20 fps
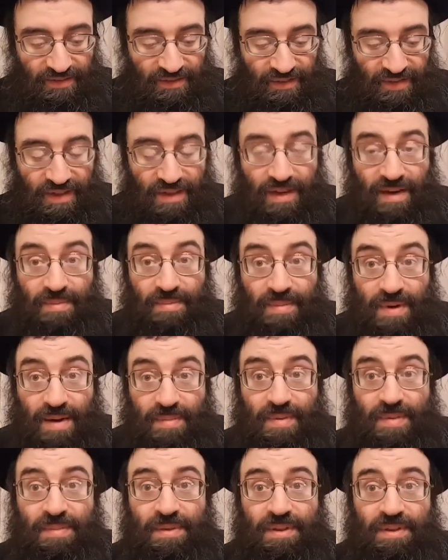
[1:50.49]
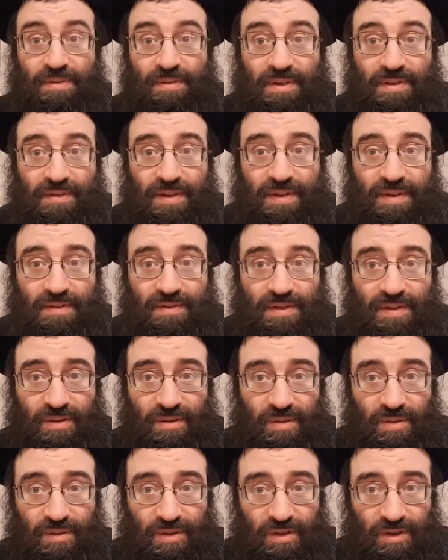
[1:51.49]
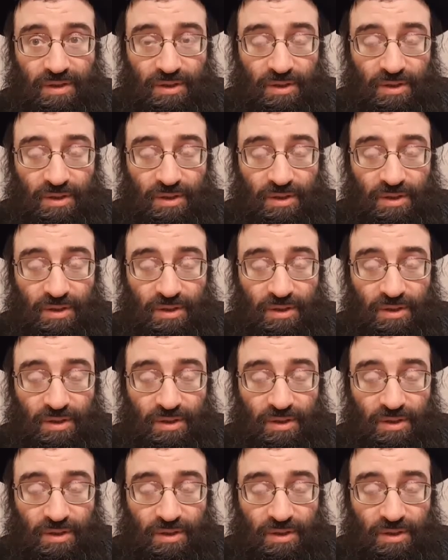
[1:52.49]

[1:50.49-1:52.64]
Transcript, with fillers: Да? Рамбам об этом говорит в законах